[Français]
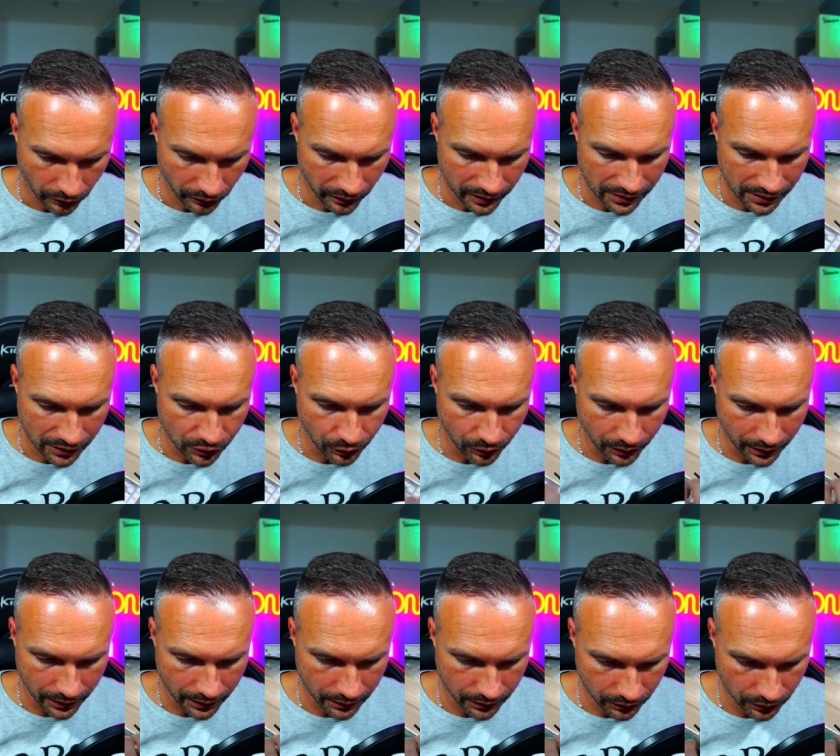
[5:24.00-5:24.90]

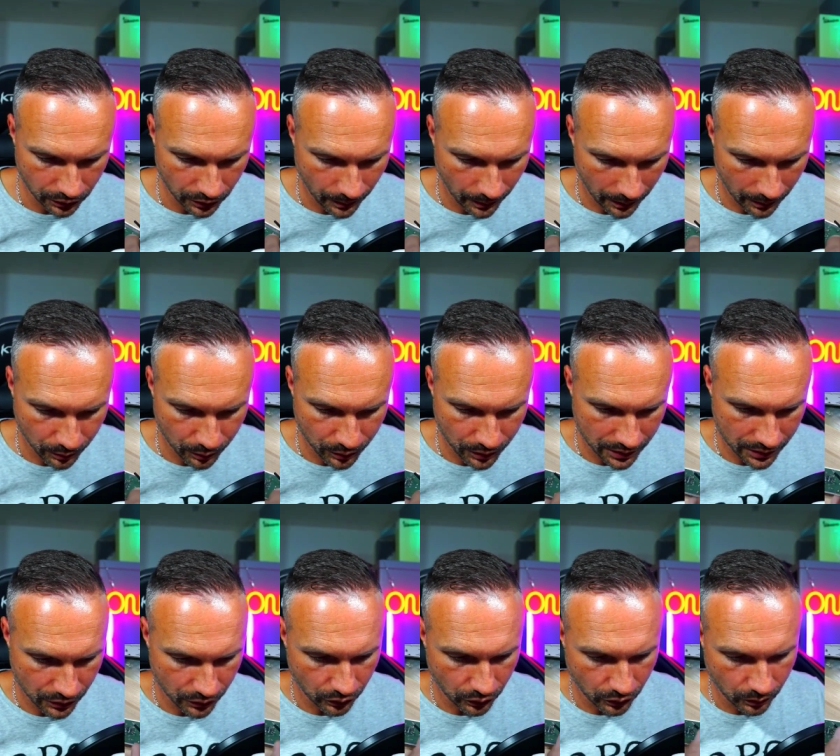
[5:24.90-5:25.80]
s'assurer de ne pas appuyer
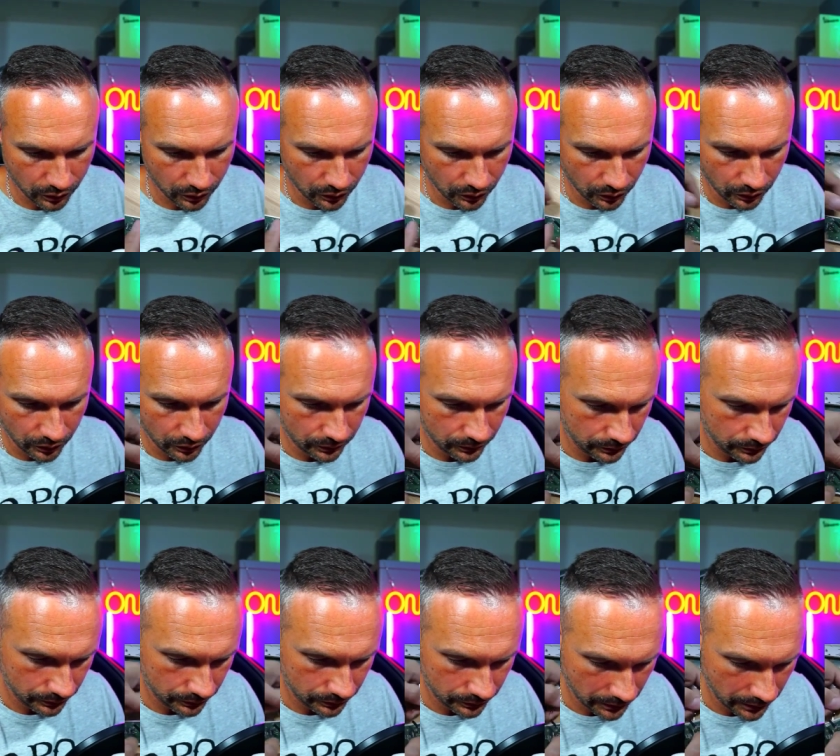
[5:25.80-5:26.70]
sur le bouton
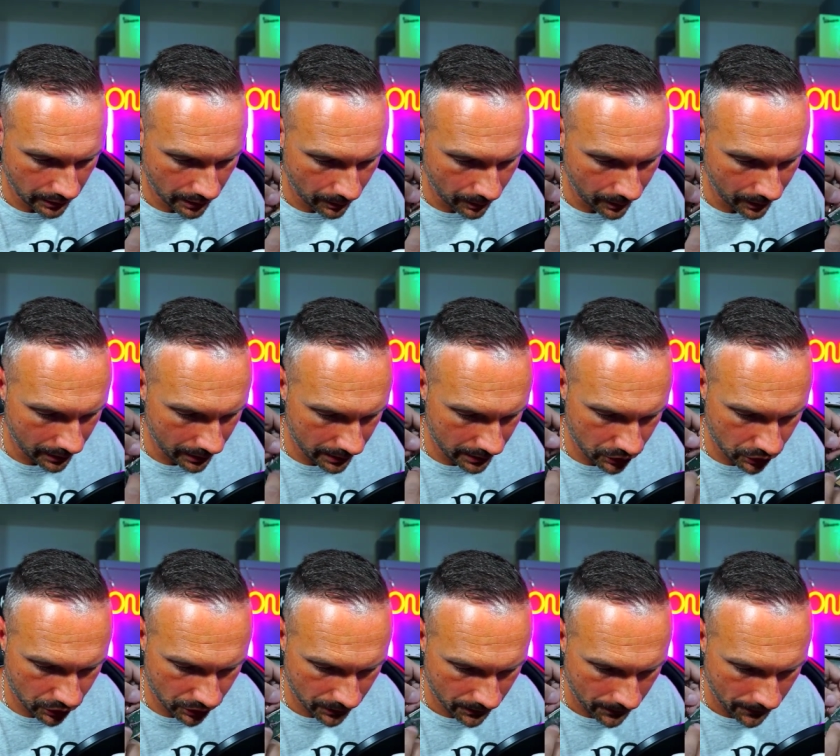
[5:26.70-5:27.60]
d'appairage.
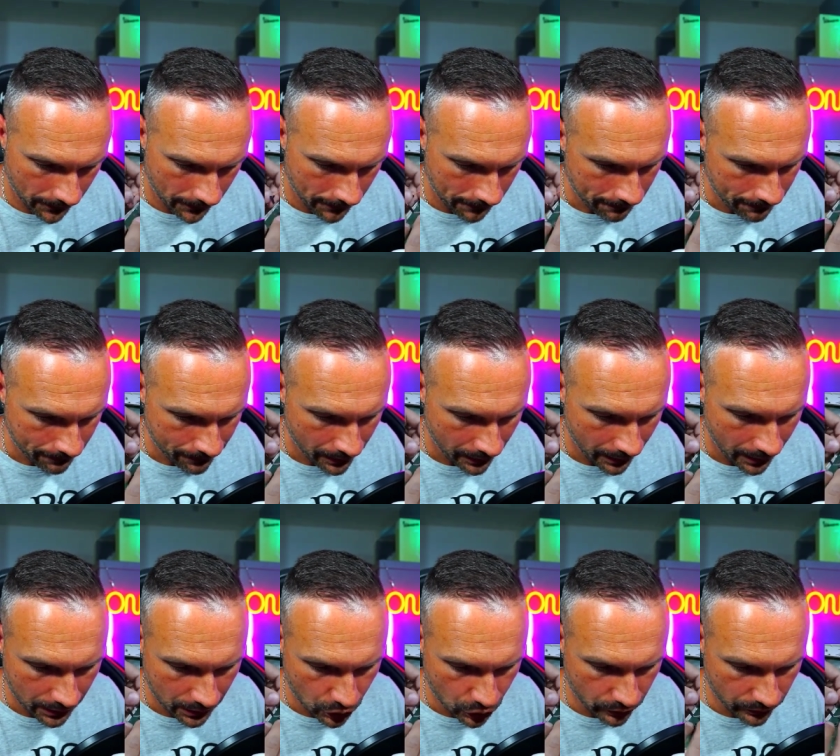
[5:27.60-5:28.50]

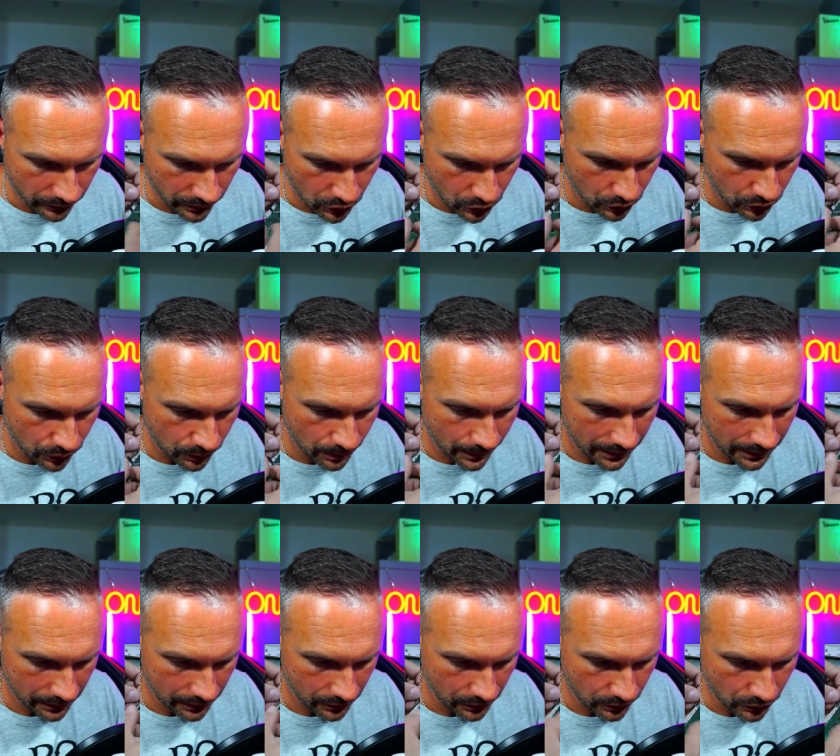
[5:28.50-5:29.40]
Je vais juste
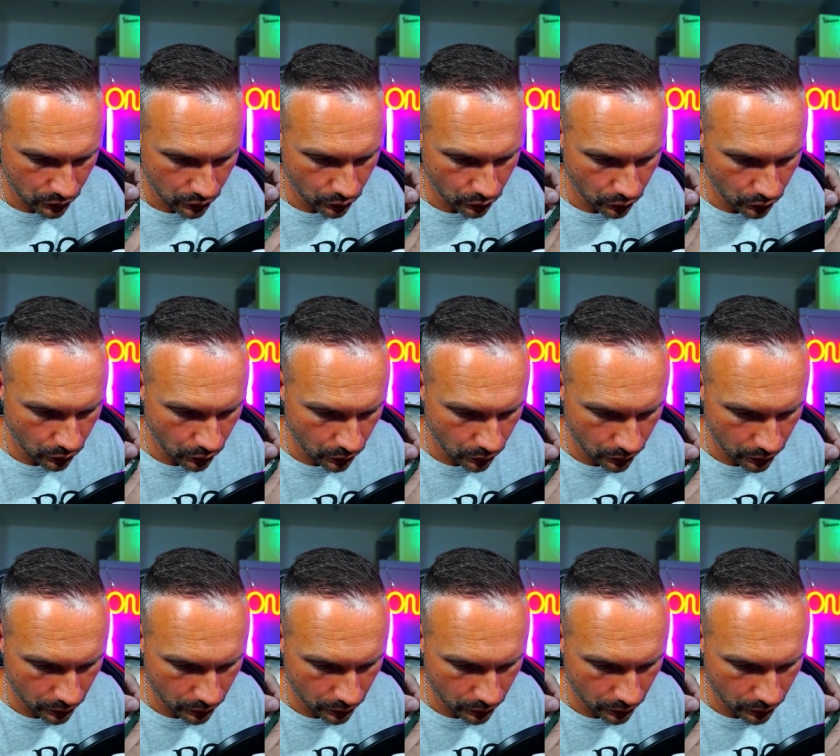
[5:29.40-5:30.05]
mettre sur le